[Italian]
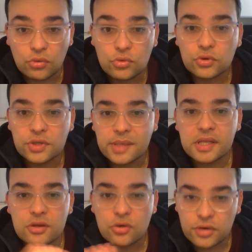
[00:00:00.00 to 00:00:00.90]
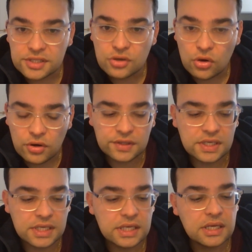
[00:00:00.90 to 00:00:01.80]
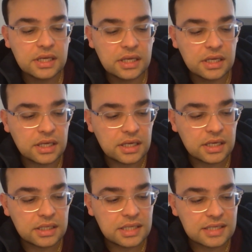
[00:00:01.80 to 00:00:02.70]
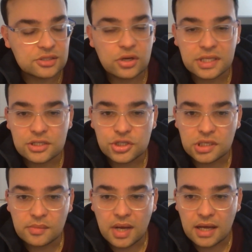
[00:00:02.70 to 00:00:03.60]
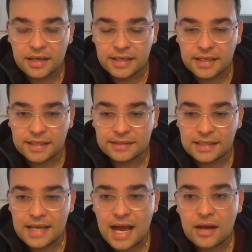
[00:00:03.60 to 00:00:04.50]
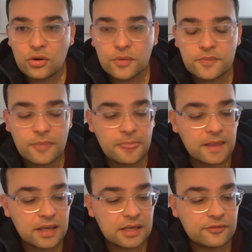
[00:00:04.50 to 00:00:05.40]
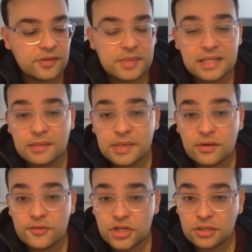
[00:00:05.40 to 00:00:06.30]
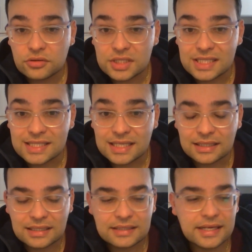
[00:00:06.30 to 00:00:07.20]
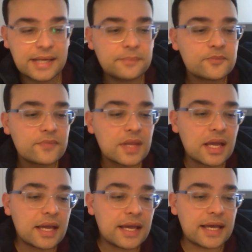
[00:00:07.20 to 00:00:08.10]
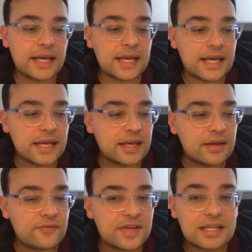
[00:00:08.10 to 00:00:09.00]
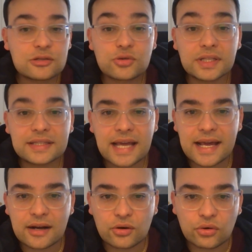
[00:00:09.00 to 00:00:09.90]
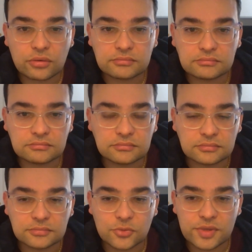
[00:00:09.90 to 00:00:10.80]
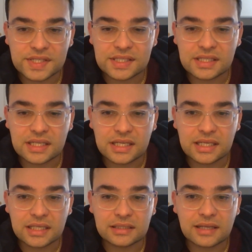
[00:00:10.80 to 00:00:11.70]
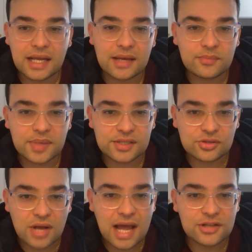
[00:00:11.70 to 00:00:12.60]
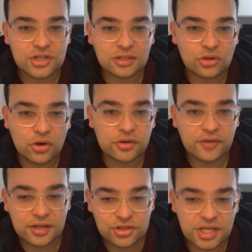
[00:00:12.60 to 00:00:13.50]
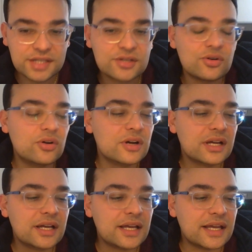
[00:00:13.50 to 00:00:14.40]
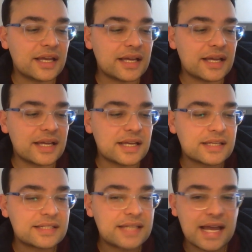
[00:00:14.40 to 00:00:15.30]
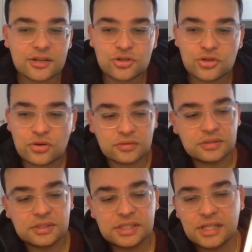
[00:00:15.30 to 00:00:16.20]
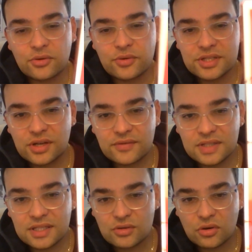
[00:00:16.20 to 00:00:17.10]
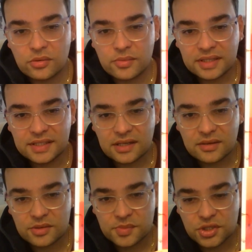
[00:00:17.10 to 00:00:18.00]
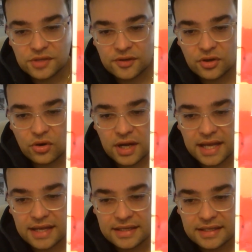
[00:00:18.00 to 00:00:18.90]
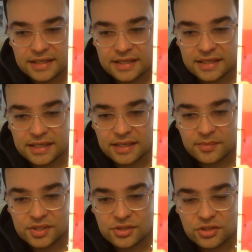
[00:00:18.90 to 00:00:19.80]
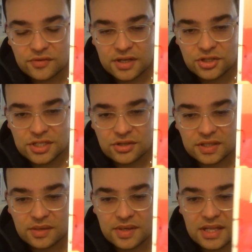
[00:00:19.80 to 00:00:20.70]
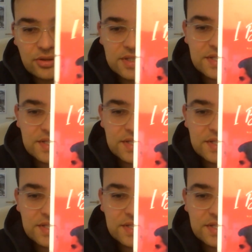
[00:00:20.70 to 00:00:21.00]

uno dei migliori esordi eh, della storia del cinema italiano. Il film è del 1963 e vede al suo interno mh, mm, questi tre personaggi, Antonio, Francesco e Sergio, eh, questo che vedete sulla copertina nello specifico è eh, il personaggio di Francesco interpretato da